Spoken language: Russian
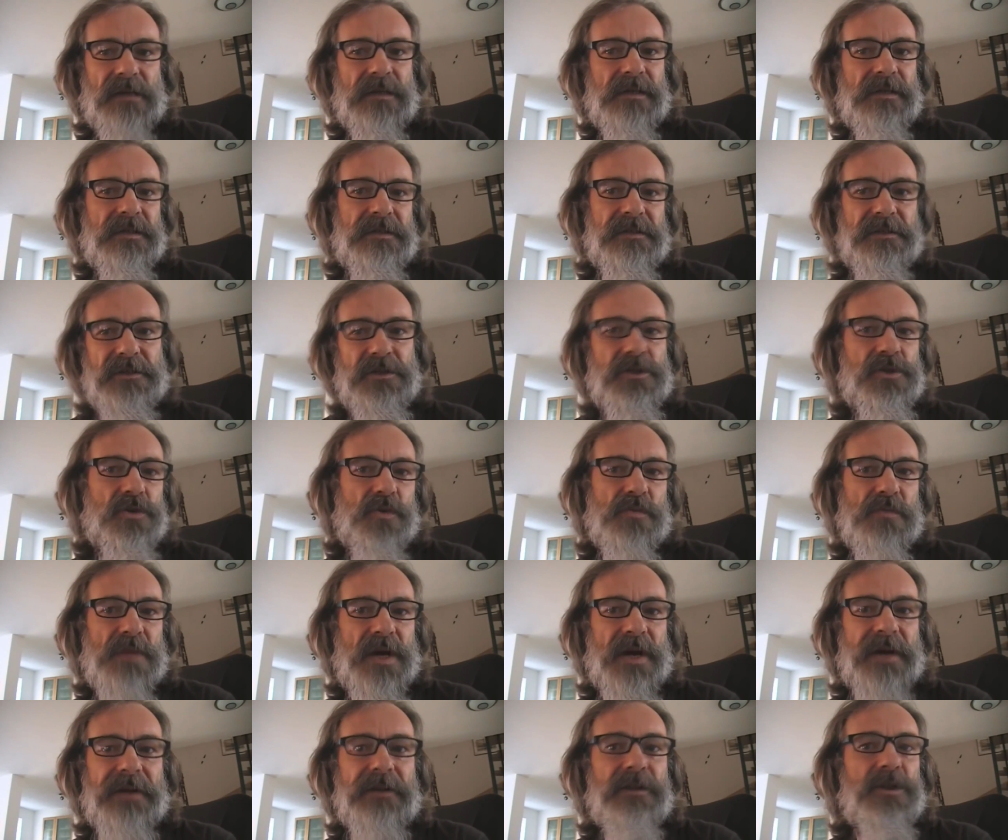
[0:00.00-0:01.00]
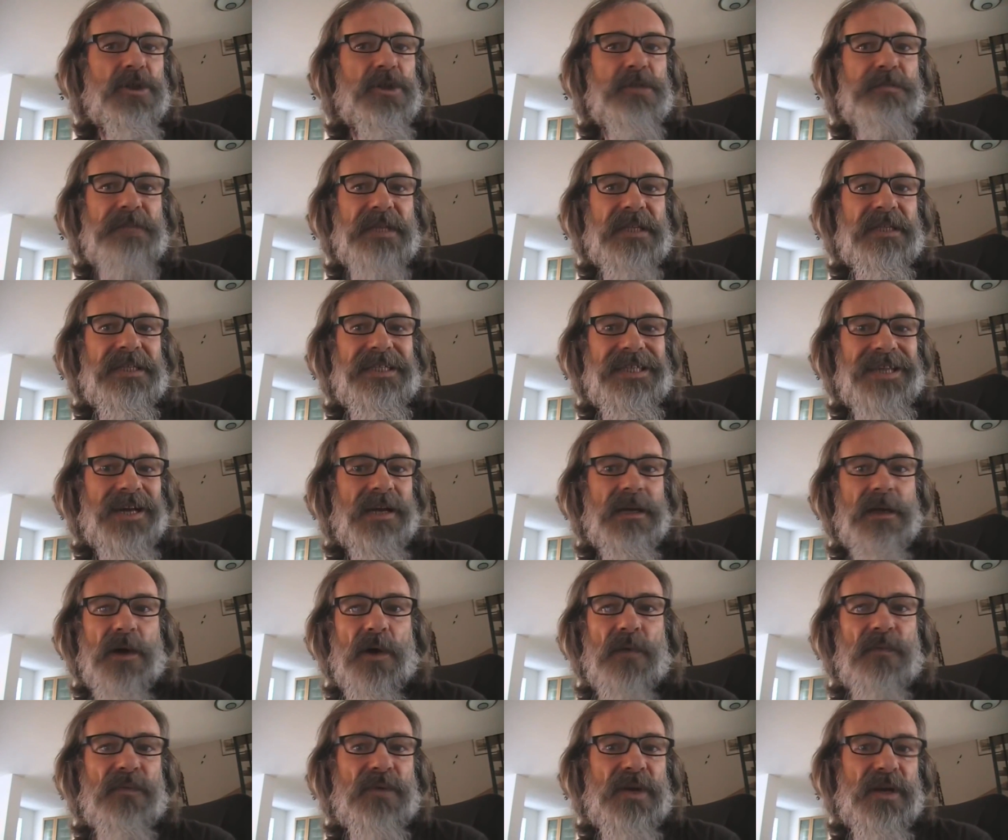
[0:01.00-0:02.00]
Эти 300 um солдат — это
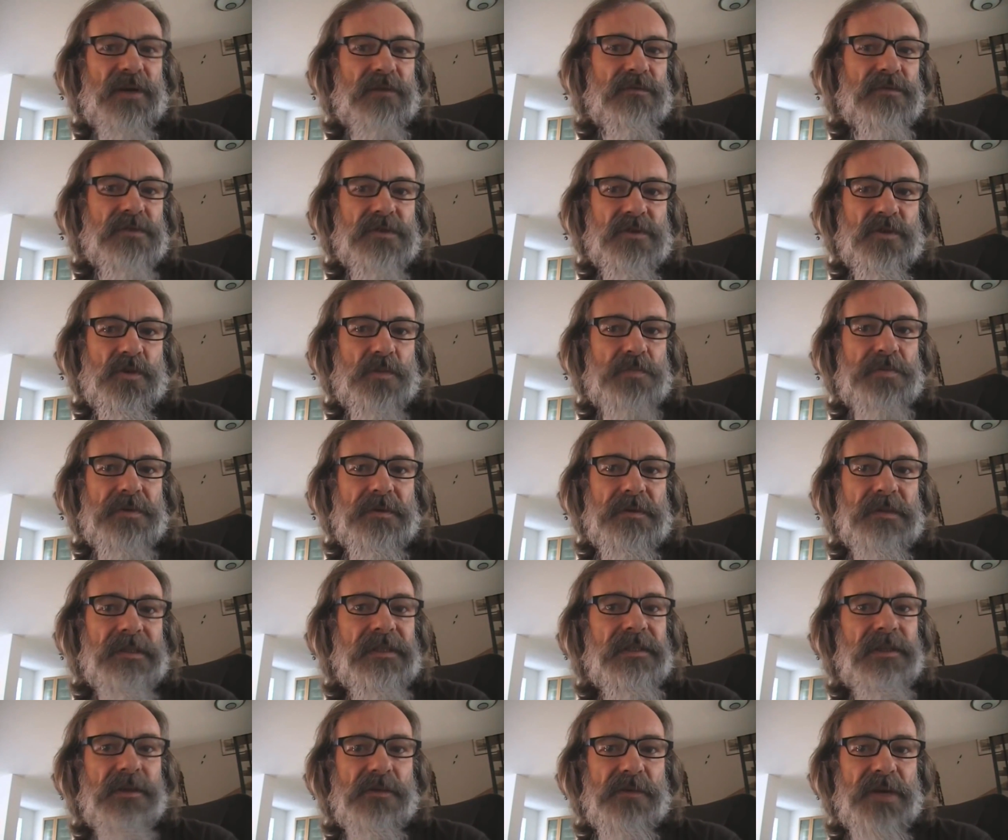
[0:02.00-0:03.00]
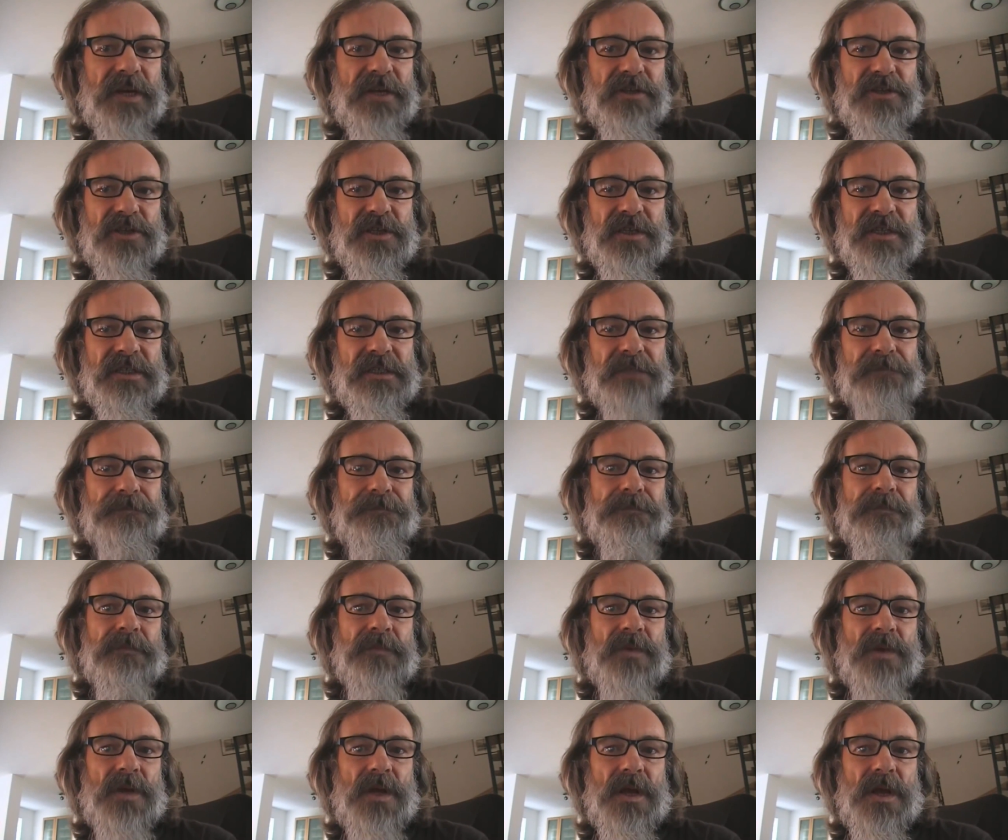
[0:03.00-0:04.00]
специальная разведывательная группа «Рейнджерс».
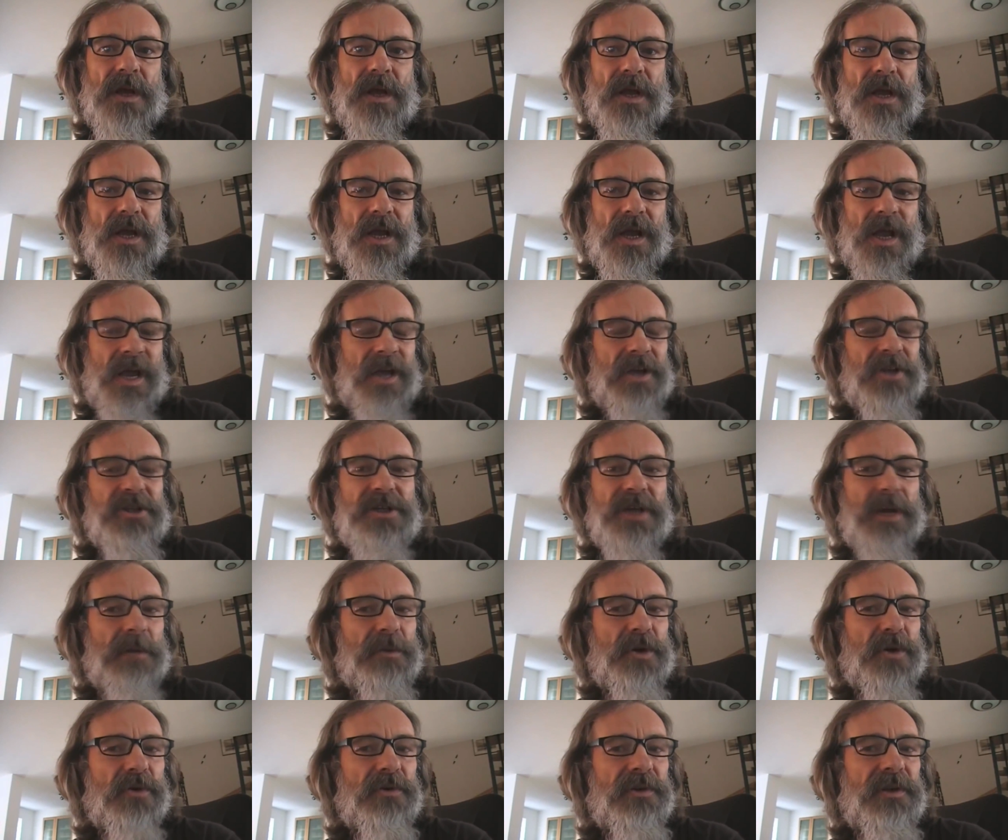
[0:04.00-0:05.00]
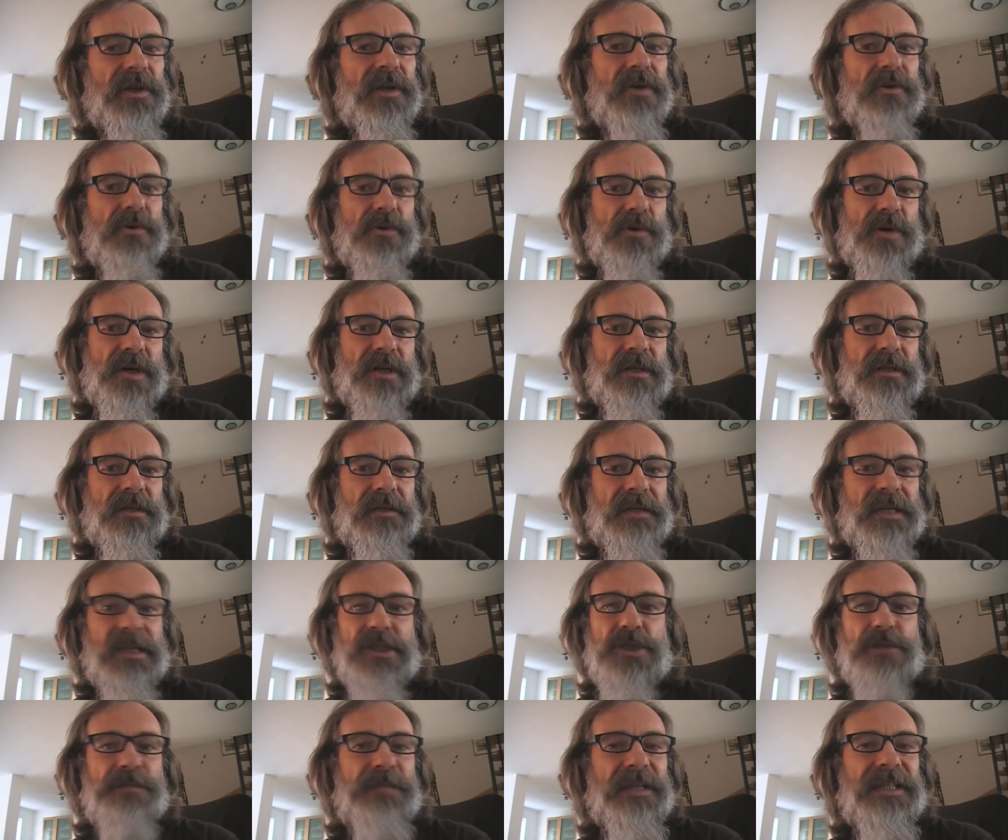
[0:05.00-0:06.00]
Я еще ни разу не
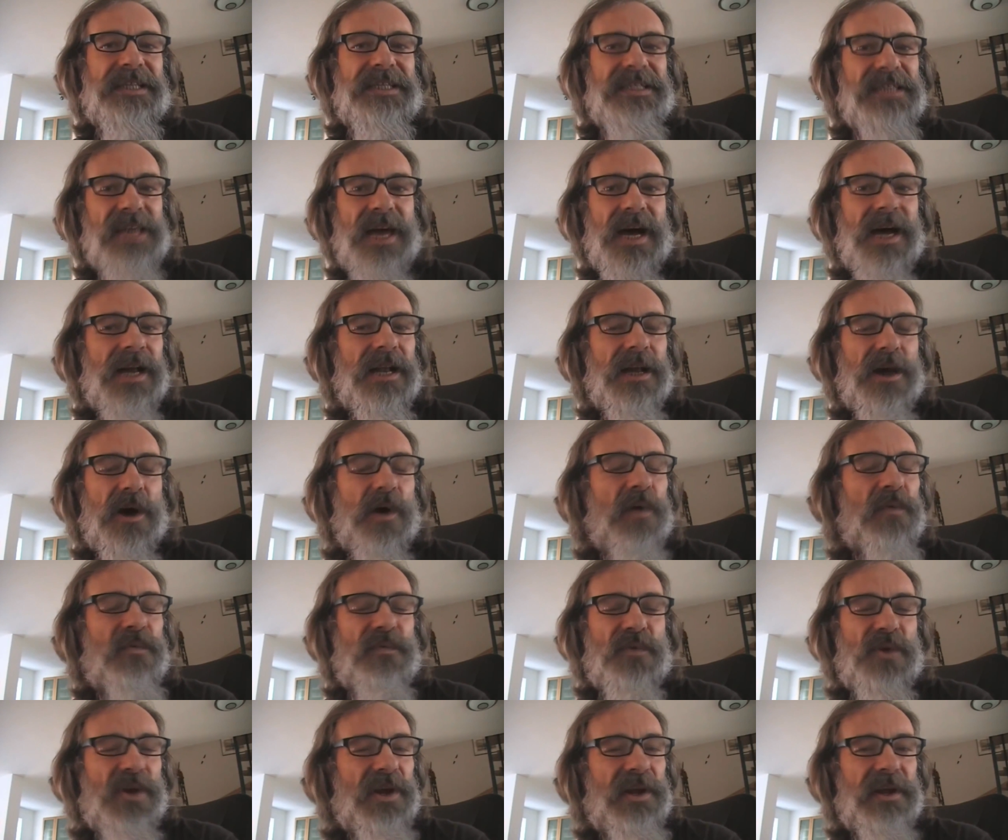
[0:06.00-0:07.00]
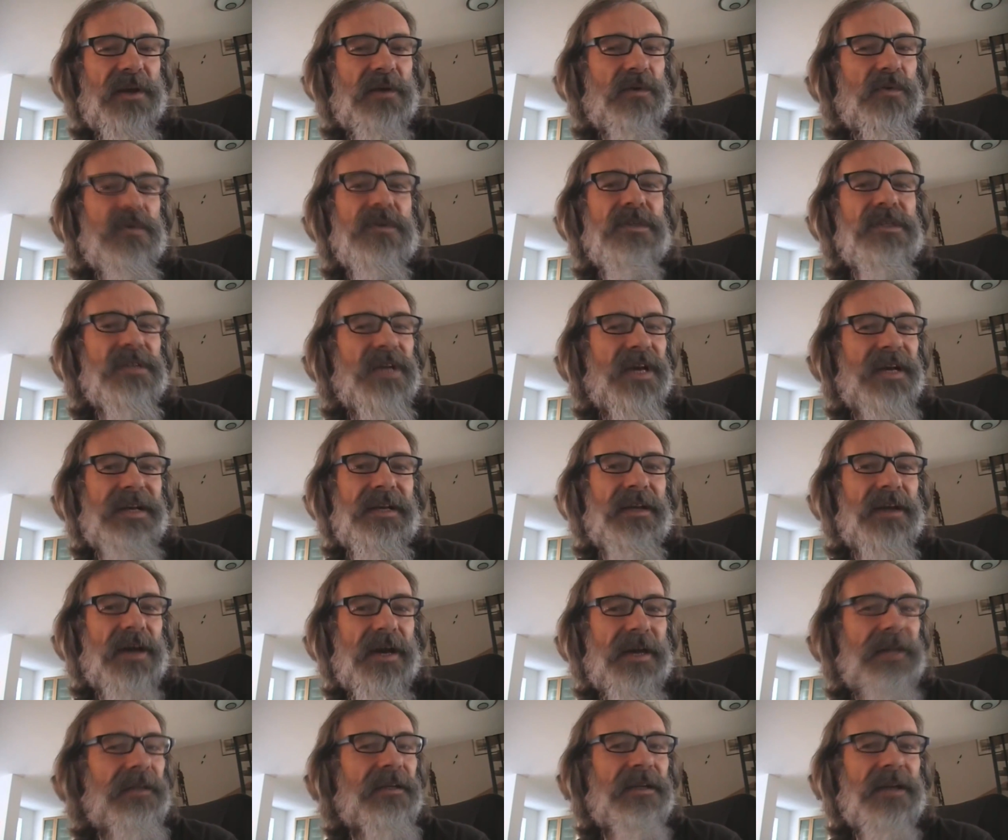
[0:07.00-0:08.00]
слышал, чтобы специальные
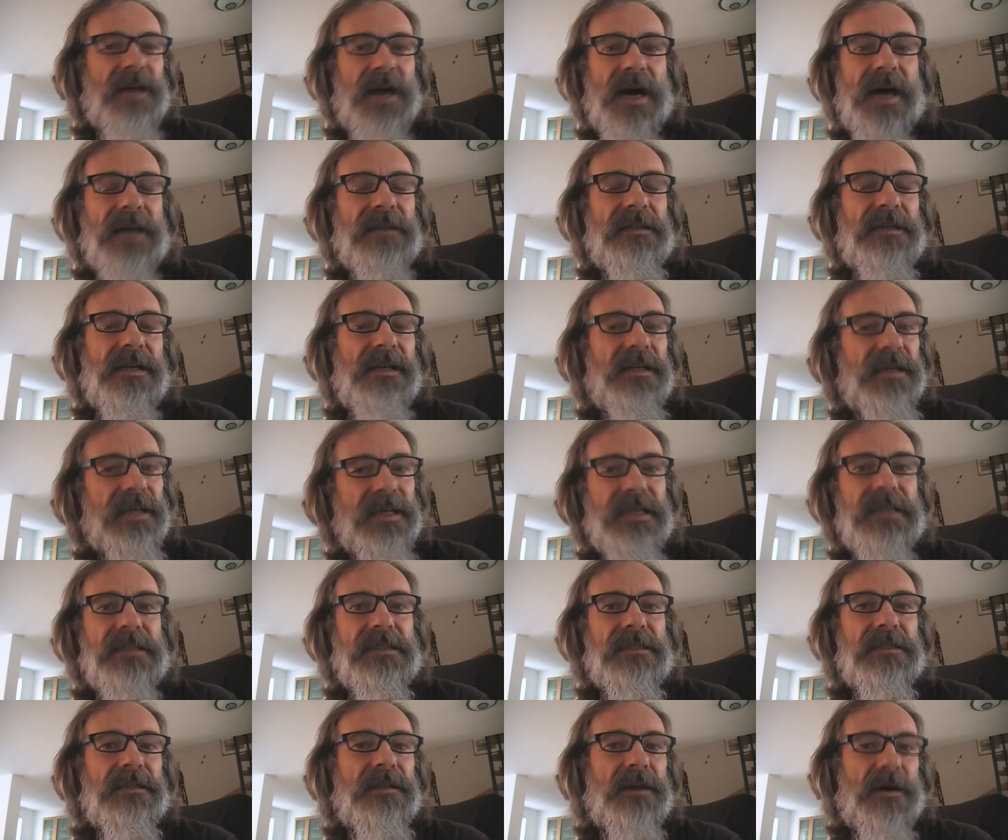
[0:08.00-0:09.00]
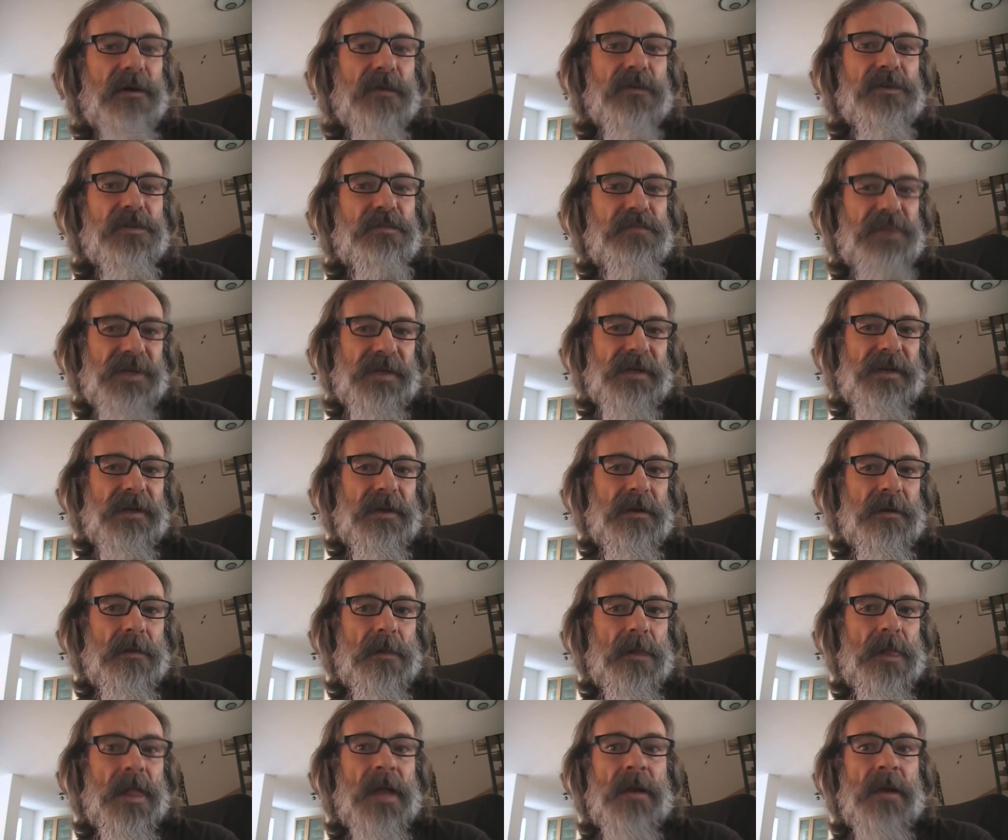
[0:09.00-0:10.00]
разведывательные группы обучали артиллеристов.